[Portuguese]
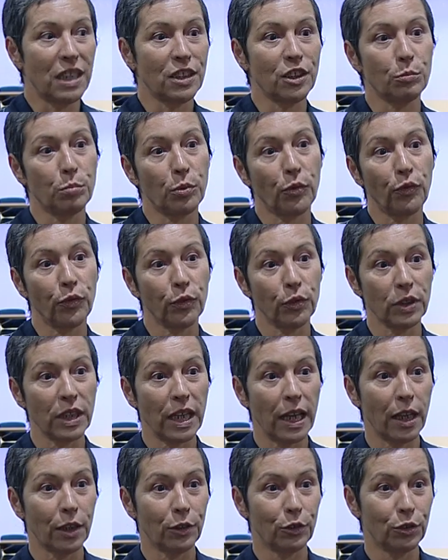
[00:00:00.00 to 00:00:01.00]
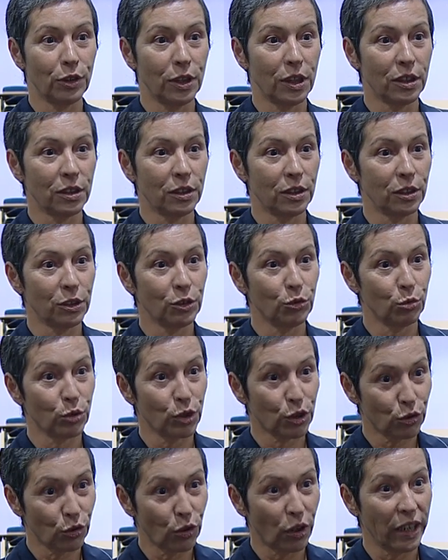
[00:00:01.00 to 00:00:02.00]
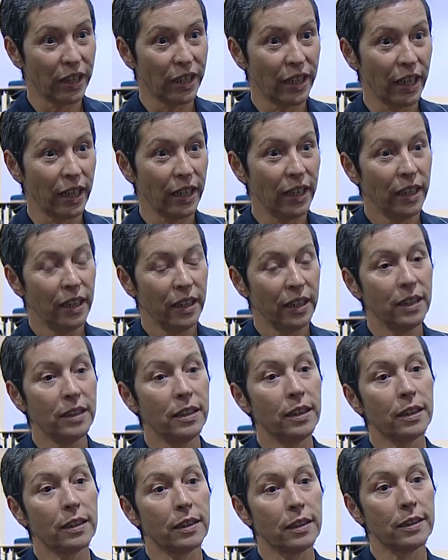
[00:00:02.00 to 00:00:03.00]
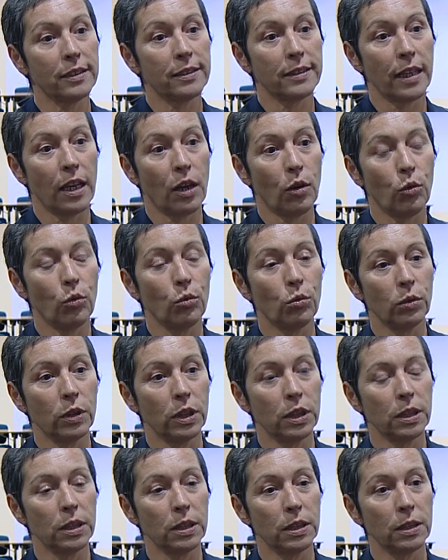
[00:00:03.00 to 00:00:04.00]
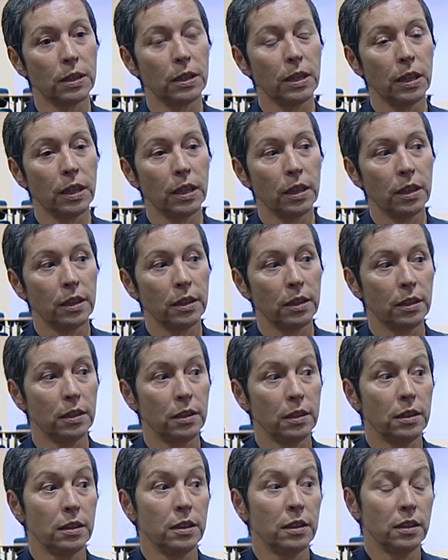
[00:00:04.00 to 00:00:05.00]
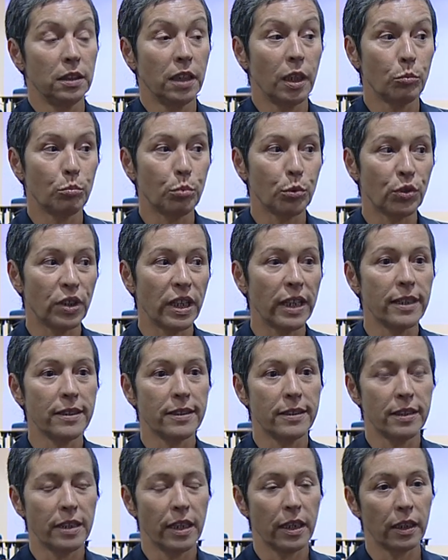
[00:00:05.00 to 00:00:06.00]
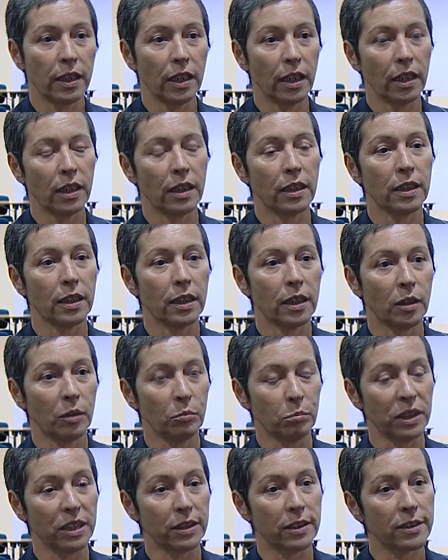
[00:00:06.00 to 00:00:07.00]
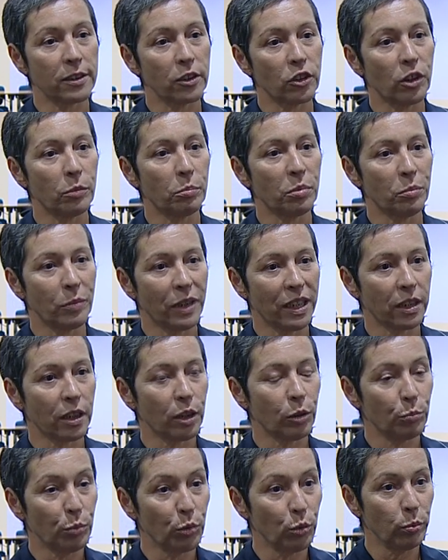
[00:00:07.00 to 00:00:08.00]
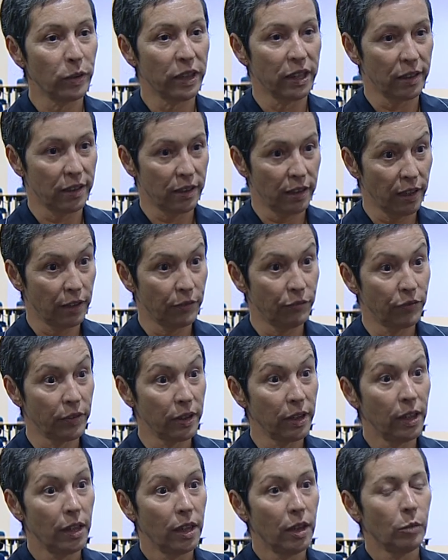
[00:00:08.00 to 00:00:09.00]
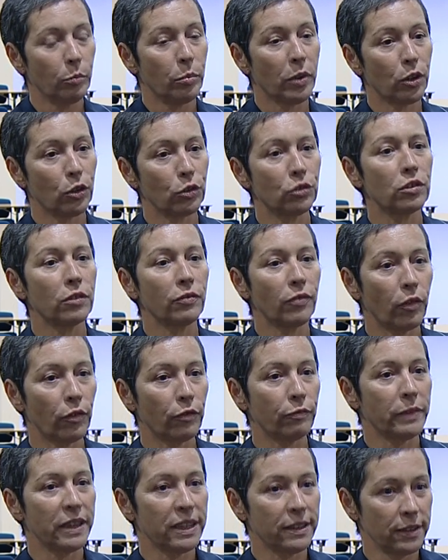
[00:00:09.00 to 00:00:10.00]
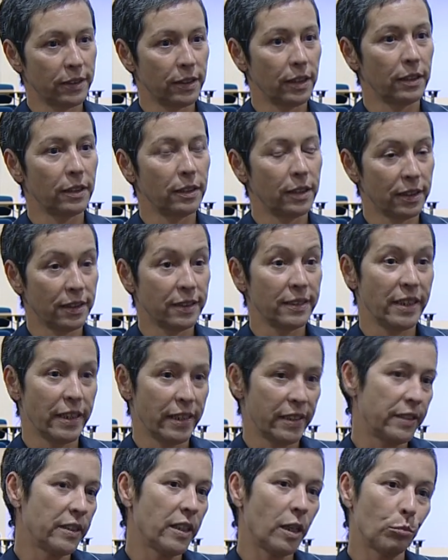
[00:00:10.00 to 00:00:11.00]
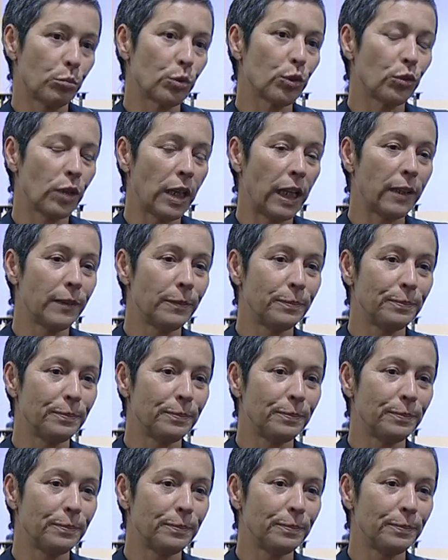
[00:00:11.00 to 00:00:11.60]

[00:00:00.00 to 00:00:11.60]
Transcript: mais aprofundado da, da sua história e da relação uh, e, e, da importância que a, a implementação da Primeira República teve para o desenvolvimento da ciência em Portugal.